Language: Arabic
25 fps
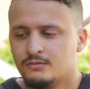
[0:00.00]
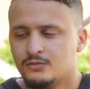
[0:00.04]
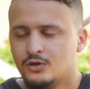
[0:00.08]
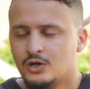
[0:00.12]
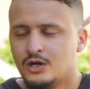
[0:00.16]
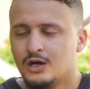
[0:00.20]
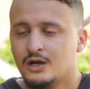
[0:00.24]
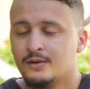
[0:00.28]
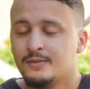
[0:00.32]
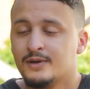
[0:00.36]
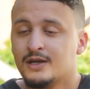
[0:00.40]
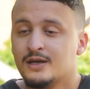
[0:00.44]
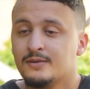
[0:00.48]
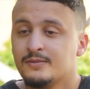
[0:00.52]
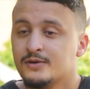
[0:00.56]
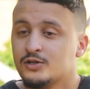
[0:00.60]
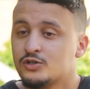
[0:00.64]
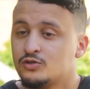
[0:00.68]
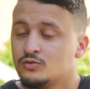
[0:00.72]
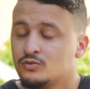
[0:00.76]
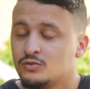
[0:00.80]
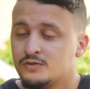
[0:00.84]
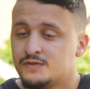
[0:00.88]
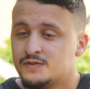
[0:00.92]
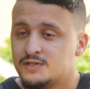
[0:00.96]
واخا ما
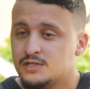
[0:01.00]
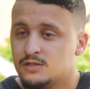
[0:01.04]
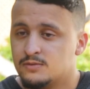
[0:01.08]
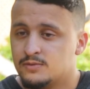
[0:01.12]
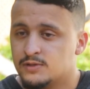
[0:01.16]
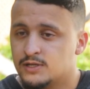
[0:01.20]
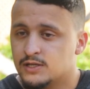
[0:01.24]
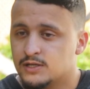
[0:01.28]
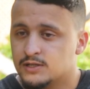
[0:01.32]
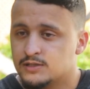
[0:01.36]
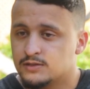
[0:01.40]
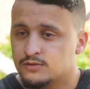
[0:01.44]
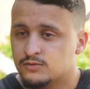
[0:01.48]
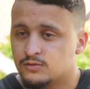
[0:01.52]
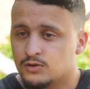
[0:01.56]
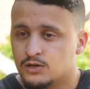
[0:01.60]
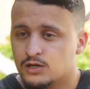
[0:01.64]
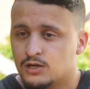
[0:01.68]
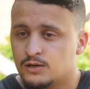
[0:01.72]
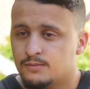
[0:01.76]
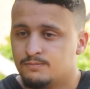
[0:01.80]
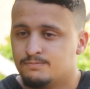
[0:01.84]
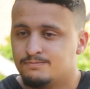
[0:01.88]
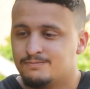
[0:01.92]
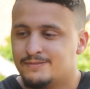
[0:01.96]
كنبغيش ندوي في السلبيات
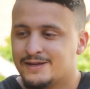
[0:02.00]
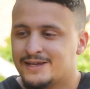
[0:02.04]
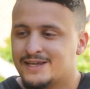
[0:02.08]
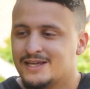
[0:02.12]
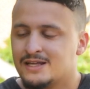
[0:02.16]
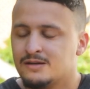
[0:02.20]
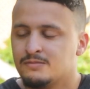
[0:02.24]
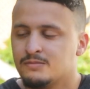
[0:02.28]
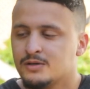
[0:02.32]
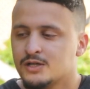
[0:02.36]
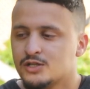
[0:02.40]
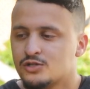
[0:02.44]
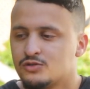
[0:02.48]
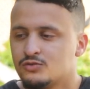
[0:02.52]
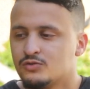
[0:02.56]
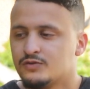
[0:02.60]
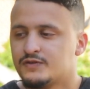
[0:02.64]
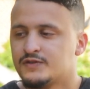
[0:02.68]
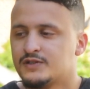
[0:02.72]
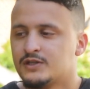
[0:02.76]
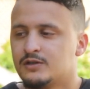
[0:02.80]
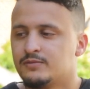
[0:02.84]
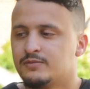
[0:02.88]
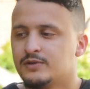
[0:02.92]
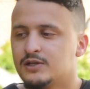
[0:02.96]
واخا ما كنبغيش ندوي في
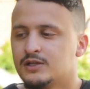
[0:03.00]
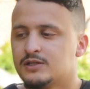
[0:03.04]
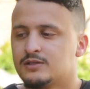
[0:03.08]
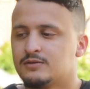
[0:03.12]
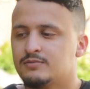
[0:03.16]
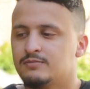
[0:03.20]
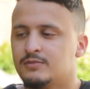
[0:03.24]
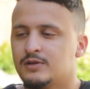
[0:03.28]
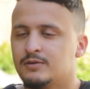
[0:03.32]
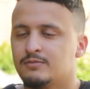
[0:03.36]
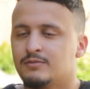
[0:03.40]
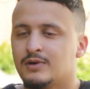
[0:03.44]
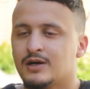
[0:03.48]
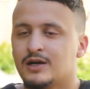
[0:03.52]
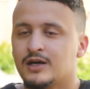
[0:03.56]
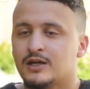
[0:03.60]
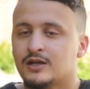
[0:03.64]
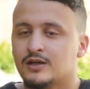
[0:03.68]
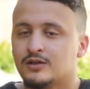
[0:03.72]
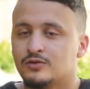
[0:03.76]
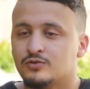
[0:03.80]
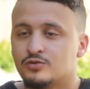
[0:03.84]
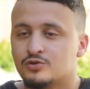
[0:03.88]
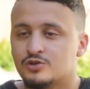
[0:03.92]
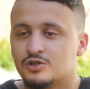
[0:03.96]
السلبيات مي ما
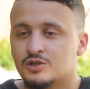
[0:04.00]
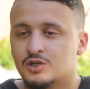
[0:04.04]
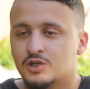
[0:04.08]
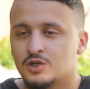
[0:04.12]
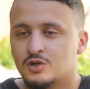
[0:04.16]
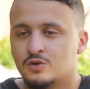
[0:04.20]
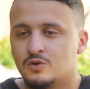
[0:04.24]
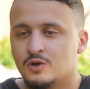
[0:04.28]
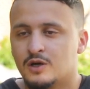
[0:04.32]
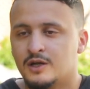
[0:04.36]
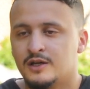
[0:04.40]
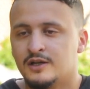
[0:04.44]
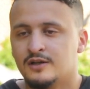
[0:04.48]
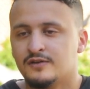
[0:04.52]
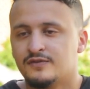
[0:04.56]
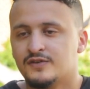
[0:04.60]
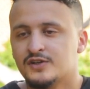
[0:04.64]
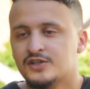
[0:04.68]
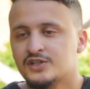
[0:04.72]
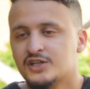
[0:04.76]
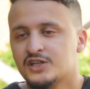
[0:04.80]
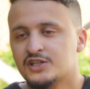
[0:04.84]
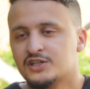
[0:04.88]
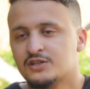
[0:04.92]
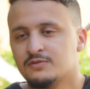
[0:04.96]
غنقدوش نكرو ان
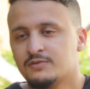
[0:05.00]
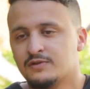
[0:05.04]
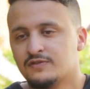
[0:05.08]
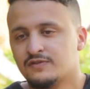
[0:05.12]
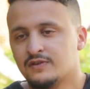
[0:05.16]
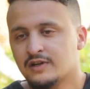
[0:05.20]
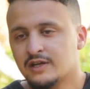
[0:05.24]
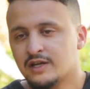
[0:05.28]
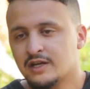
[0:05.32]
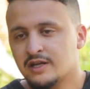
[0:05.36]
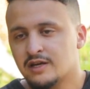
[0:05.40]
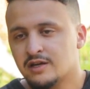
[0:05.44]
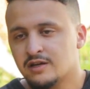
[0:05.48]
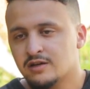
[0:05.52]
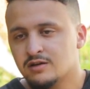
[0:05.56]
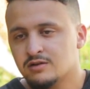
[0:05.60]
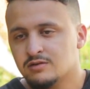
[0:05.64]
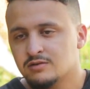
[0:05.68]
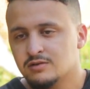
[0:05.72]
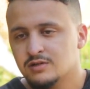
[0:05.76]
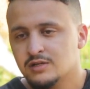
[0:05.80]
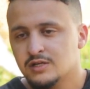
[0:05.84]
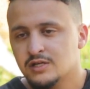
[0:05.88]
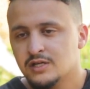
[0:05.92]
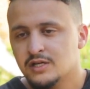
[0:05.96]
فاش كتكبر في الخيريه
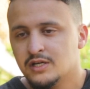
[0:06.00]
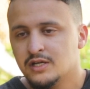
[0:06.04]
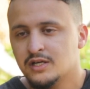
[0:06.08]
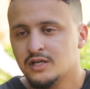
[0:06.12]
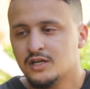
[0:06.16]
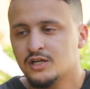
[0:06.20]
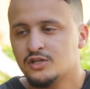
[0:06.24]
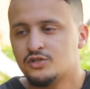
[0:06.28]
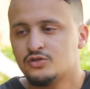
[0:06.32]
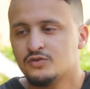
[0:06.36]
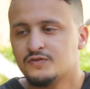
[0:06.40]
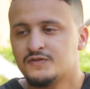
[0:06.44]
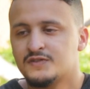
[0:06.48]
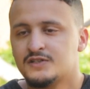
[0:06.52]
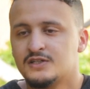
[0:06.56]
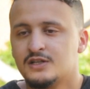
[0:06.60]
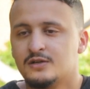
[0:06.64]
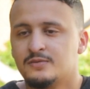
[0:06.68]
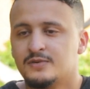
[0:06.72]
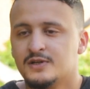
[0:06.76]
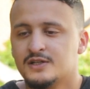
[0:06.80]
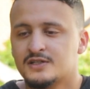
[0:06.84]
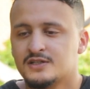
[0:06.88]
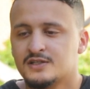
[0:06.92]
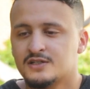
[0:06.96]
كتشوف
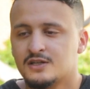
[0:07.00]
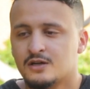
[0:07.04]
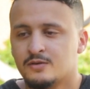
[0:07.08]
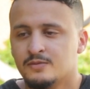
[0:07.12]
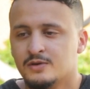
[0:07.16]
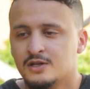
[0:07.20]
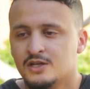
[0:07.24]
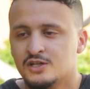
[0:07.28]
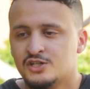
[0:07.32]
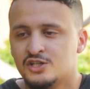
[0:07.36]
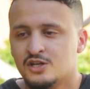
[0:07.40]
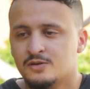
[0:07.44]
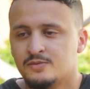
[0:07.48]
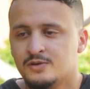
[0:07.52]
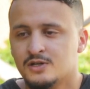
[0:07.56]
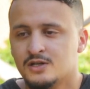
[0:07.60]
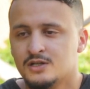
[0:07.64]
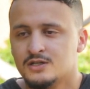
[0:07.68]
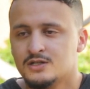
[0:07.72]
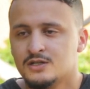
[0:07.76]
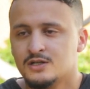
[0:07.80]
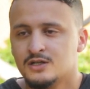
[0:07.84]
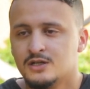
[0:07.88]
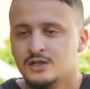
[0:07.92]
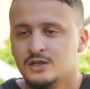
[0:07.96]
السلبيات اكثر من
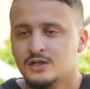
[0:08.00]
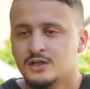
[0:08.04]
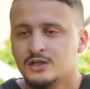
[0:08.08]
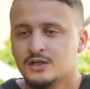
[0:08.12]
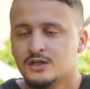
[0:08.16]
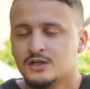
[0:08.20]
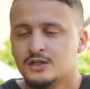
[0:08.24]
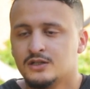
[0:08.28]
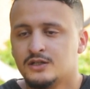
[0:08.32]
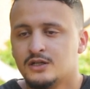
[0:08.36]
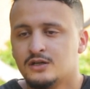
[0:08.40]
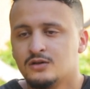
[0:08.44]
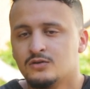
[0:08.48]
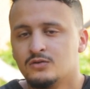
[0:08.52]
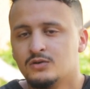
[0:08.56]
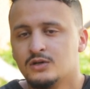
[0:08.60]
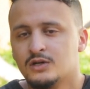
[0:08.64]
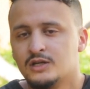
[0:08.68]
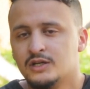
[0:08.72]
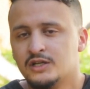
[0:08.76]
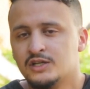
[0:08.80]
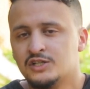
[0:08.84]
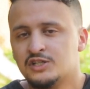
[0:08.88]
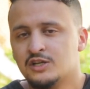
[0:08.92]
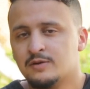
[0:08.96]
الايجابيات نقدر نقول
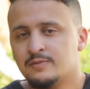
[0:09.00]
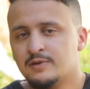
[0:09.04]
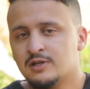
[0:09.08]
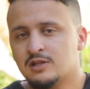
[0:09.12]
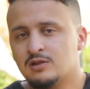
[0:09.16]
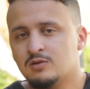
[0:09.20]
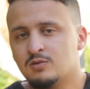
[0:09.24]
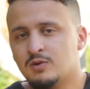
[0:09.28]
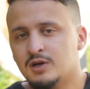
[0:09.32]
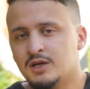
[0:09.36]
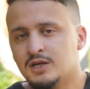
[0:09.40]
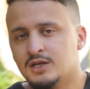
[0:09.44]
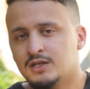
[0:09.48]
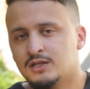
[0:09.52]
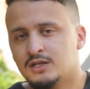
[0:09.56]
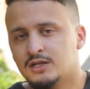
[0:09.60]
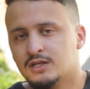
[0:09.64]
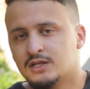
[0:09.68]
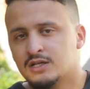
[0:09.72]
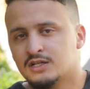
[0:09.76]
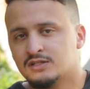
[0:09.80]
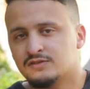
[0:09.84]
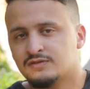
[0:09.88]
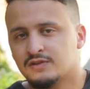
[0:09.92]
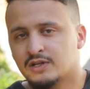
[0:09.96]
لك الايجابيات الوحيده اللي
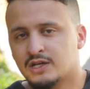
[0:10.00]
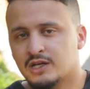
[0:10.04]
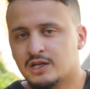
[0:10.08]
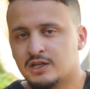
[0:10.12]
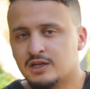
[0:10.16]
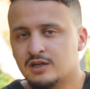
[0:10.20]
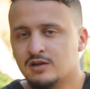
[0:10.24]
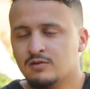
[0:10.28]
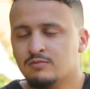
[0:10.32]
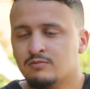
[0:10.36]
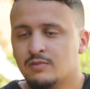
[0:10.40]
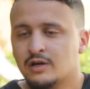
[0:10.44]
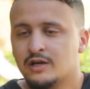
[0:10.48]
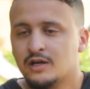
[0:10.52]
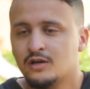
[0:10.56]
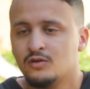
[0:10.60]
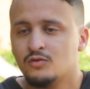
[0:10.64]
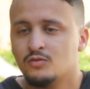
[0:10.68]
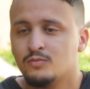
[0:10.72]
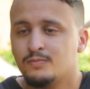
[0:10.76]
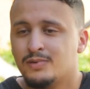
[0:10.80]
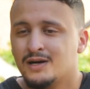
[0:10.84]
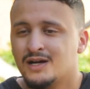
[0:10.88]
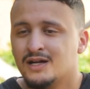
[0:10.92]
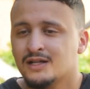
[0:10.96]
كانت في الخيريه هما
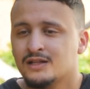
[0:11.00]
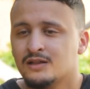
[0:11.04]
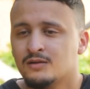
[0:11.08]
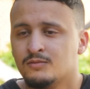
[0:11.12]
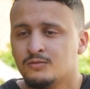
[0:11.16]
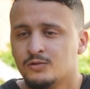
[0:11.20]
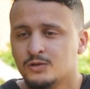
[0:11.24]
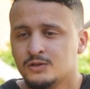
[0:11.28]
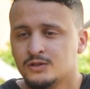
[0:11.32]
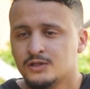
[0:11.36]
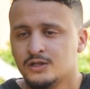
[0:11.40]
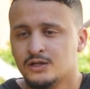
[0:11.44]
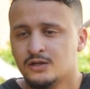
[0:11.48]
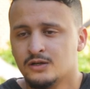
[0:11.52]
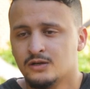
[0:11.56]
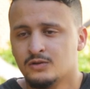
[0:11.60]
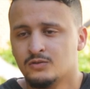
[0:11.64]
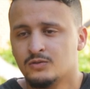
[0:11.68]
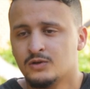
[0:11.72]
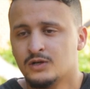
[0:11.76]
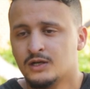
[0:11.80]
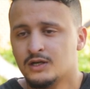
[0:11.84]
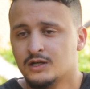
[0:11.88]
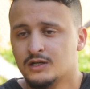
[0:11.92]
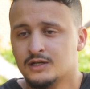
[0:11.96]
كانوا بعض المؤطرين
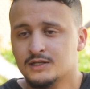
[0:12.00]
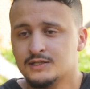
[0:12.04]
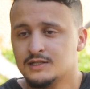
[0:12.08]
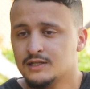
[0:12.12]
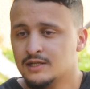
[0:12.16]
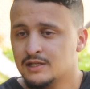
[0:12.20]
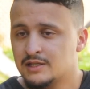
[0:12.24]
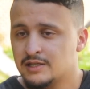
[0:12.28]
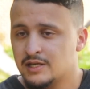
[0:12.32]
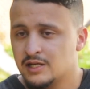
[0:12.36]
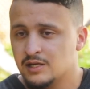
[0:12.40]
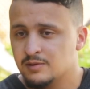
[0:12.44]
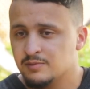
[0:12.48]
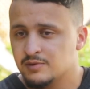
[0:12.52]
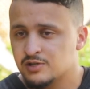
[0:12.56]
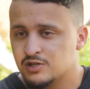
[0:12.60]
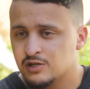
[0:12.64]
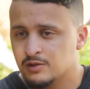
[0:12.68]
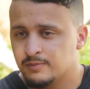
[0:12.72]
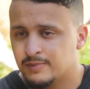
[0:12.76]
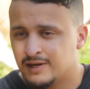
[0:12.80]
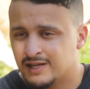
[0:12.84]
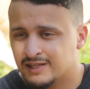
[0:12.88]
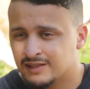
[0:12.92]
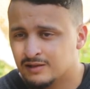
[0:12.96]
وكنركز على كلمه
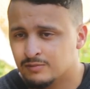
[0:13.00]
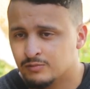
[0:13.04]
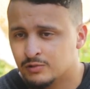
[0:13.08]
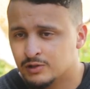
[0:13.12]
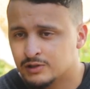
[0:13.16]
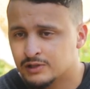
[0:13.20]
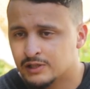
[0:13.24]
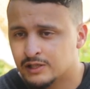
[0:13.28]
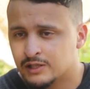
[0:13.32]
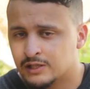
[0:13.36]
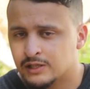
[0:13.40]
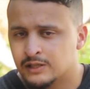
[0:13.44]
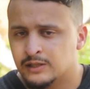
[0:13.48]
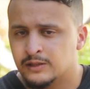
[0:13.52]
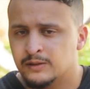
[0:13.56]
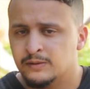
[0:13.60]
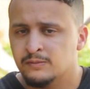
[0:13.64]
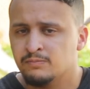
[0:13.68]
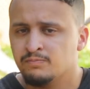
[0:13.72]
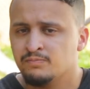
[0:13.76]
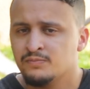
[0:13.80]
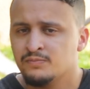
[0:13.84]
بعض المؤطرين